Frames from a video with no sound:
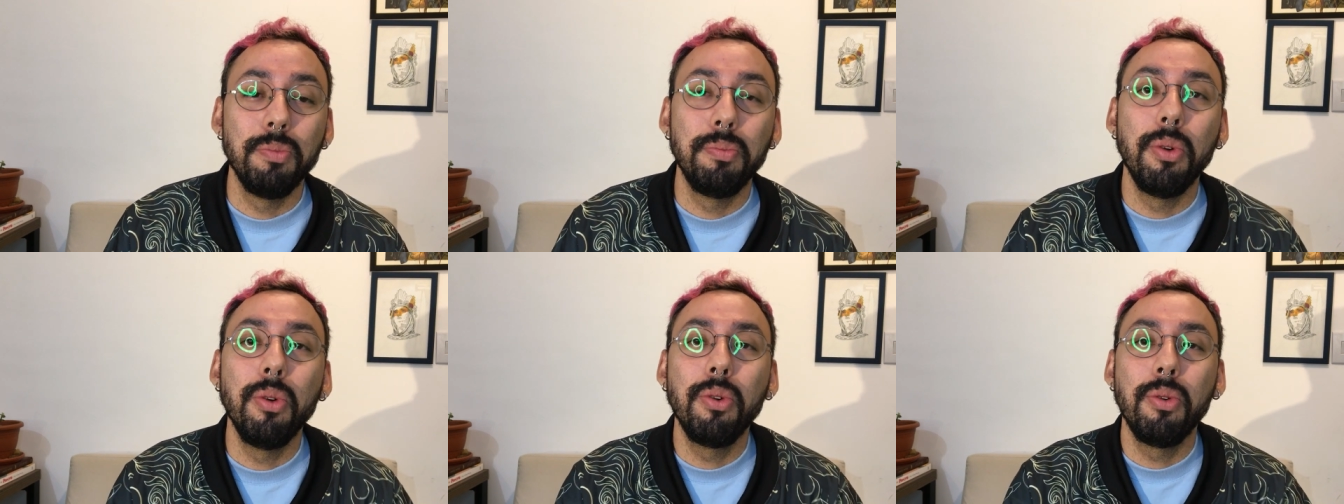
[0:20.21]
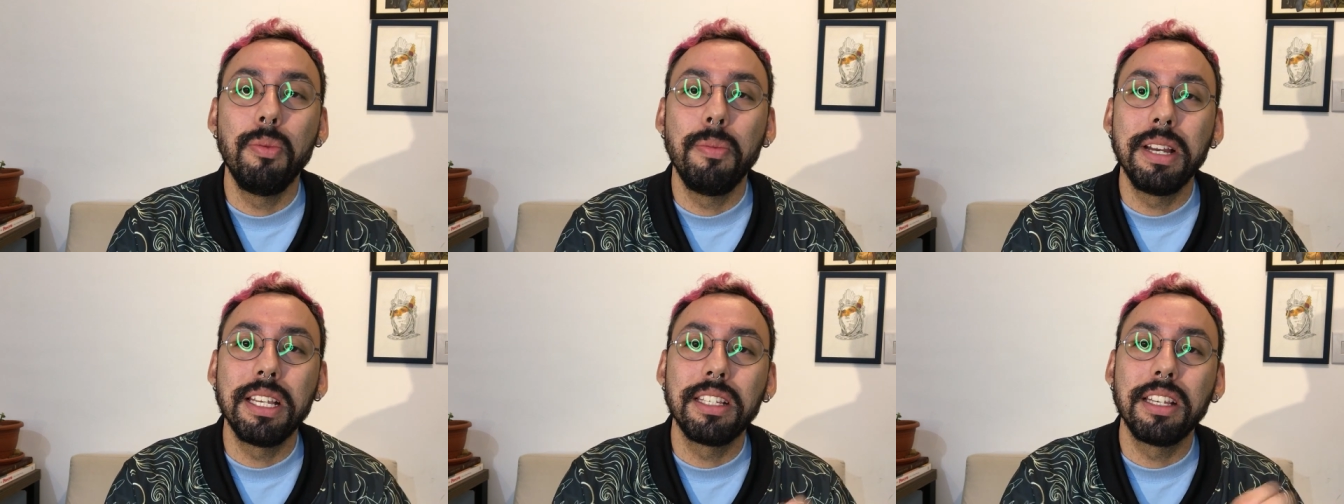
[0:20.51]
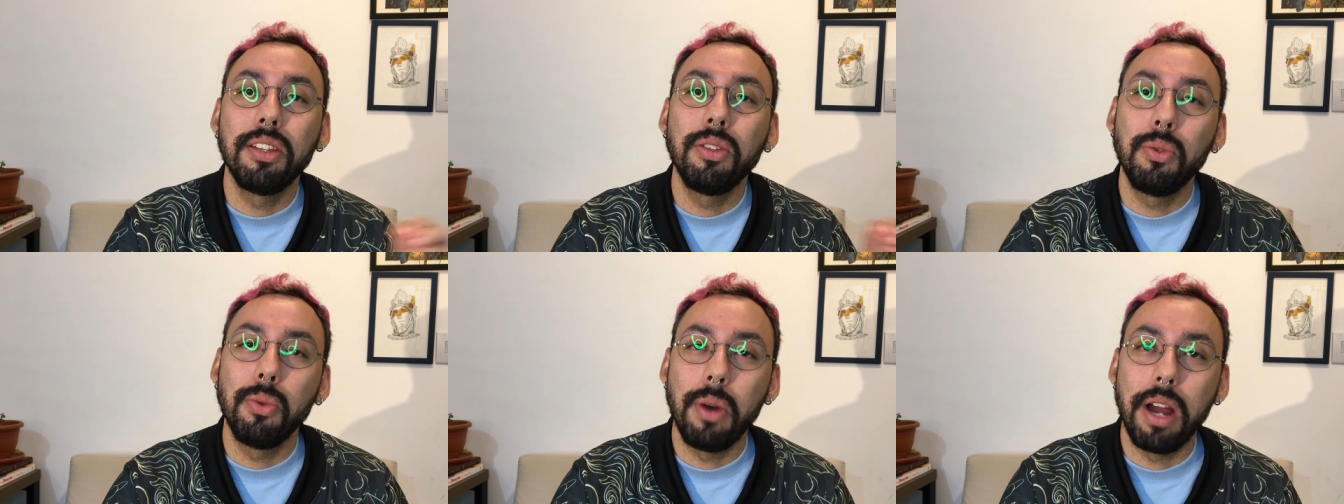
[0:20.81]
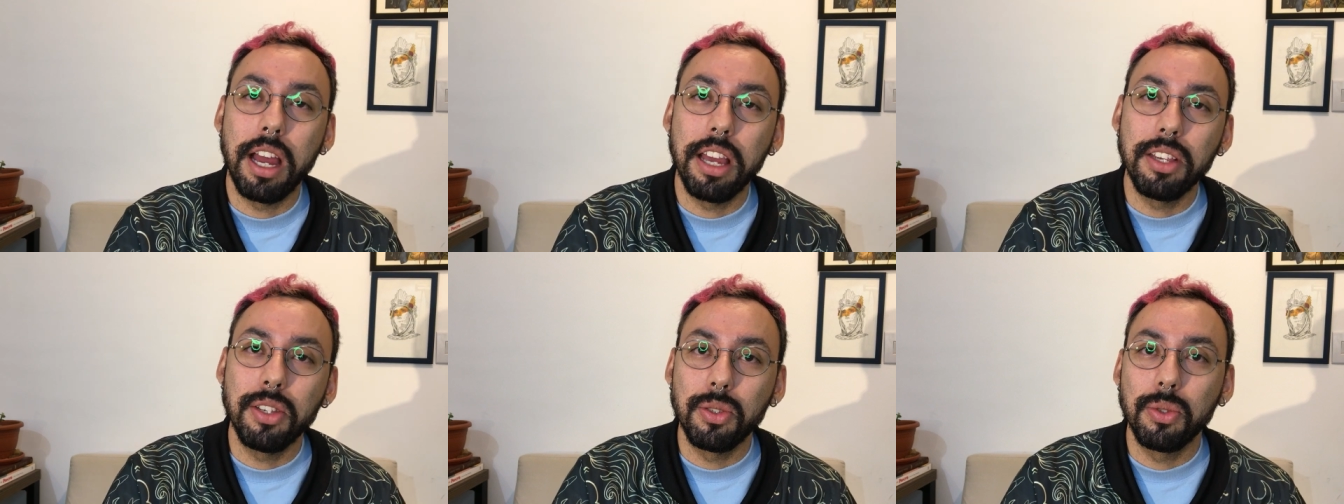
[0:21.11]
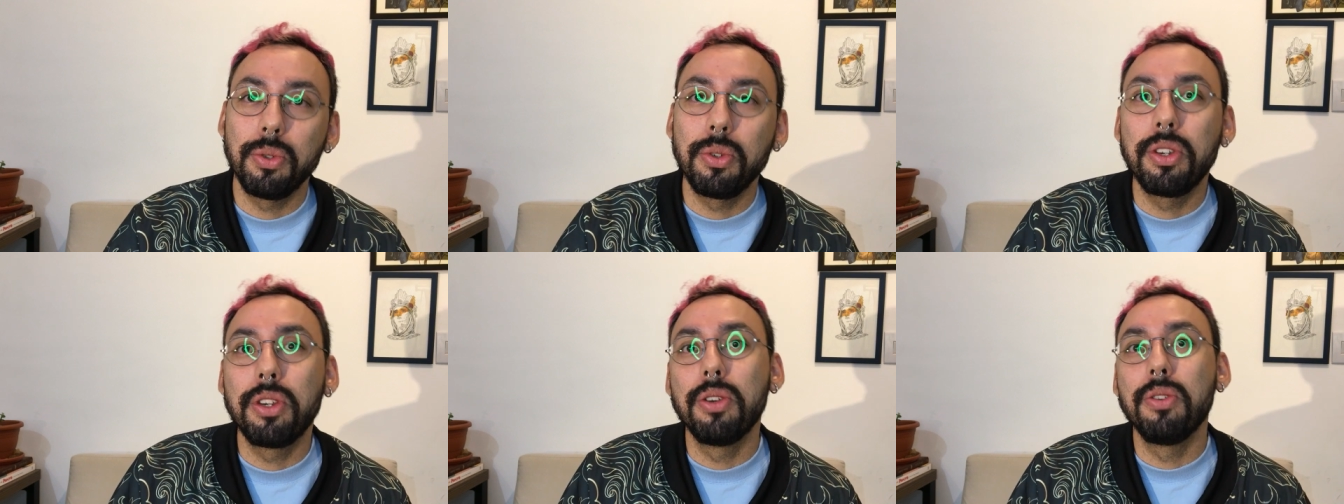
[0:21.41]
um pouco mais atuais
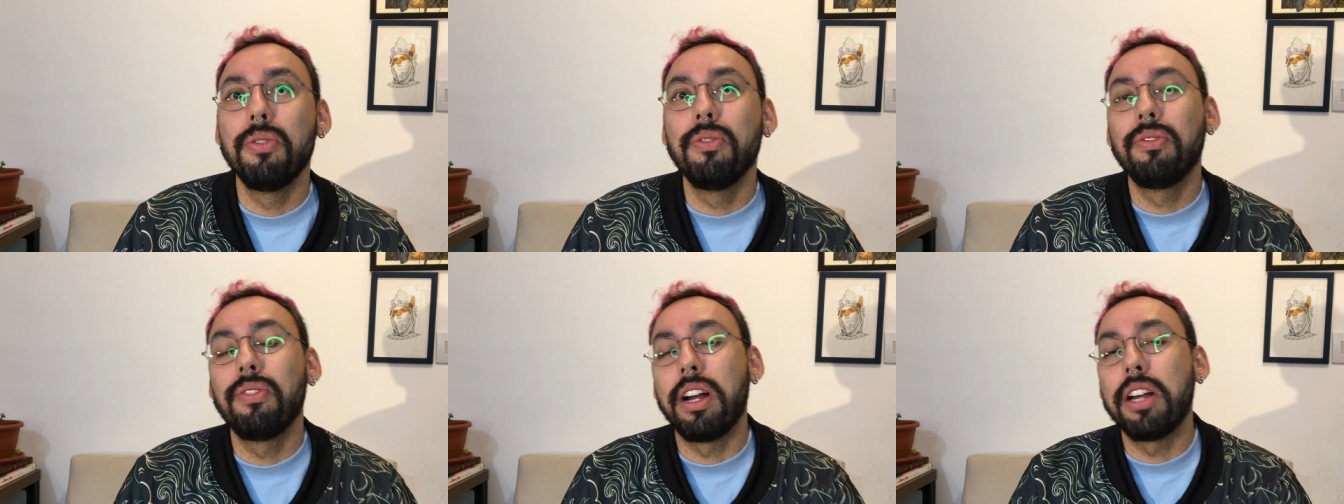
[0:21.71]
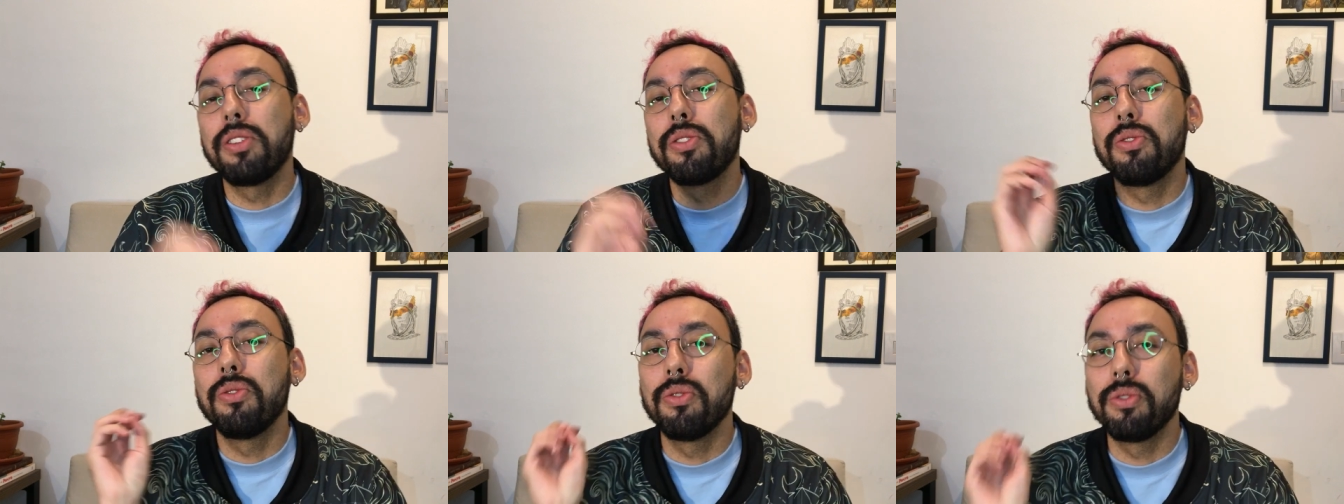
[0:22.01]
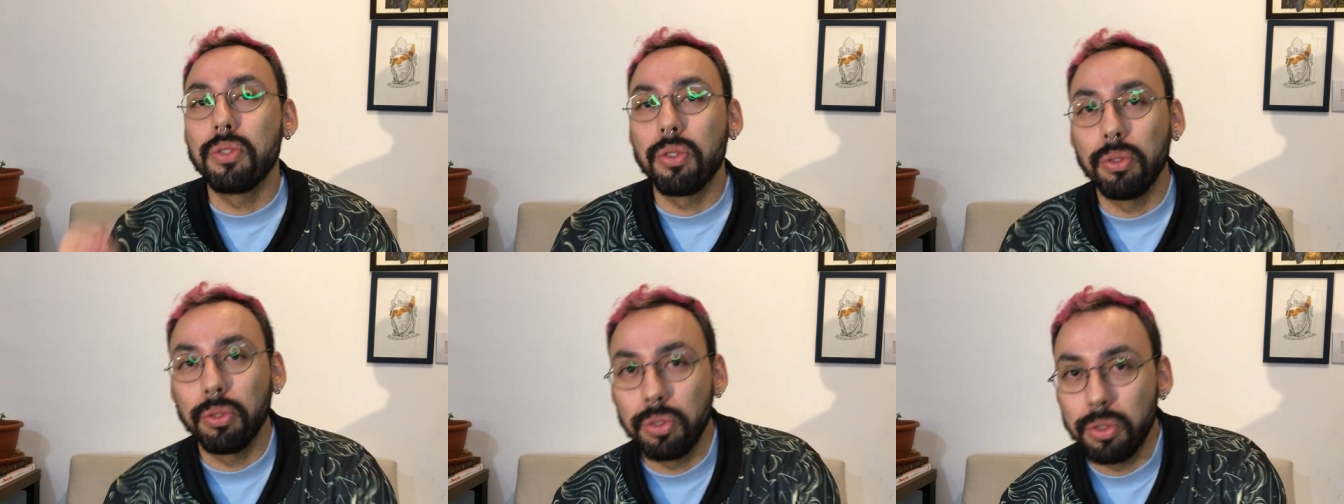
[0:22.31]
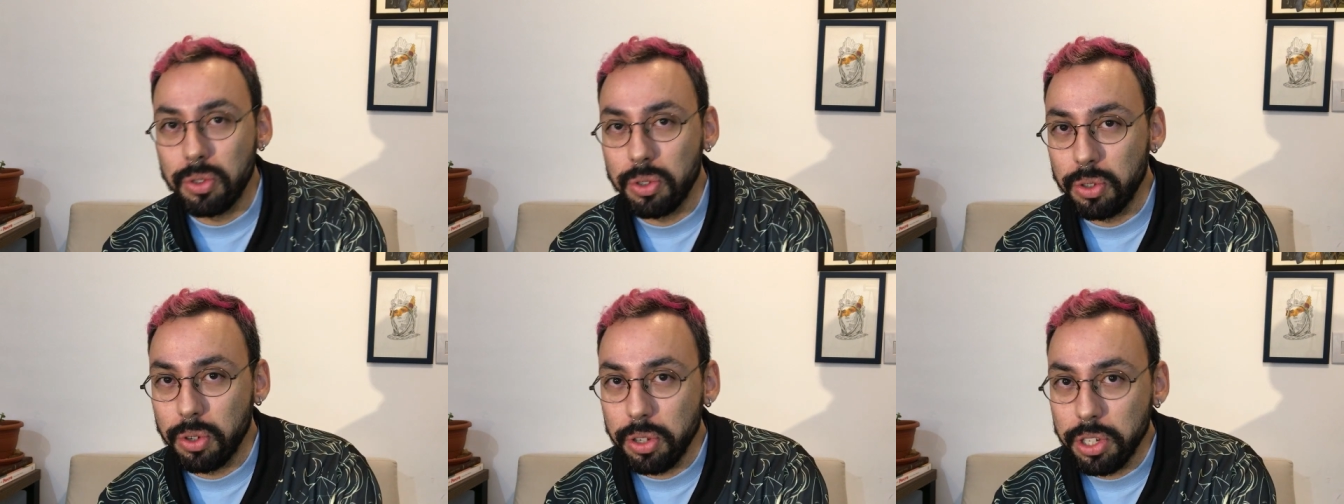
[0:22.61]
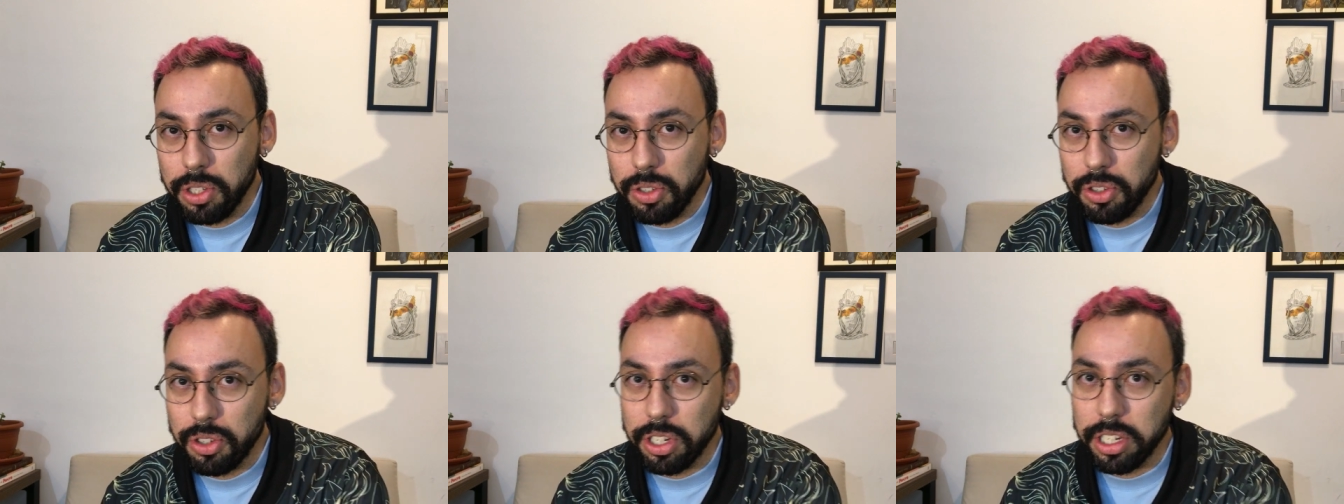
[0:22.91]
do que eu faço nos outros
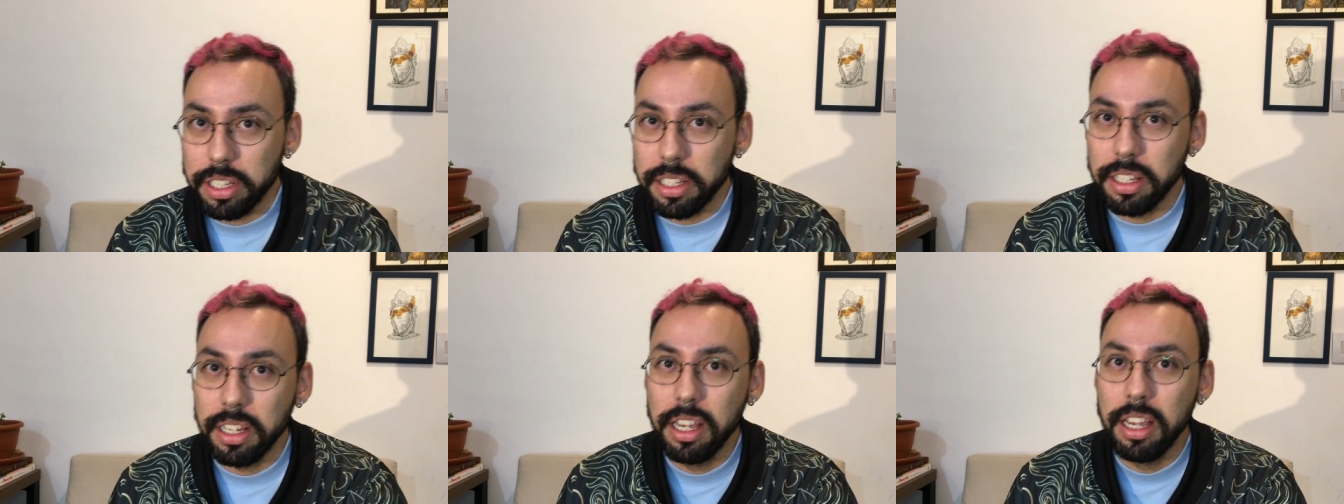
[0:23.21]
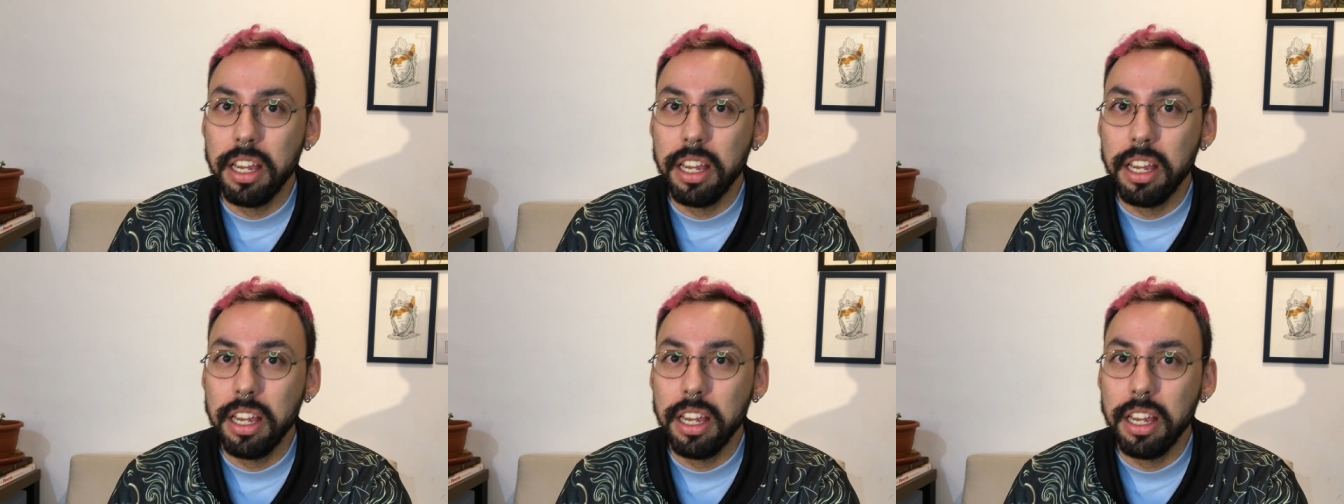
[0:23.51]
dois dias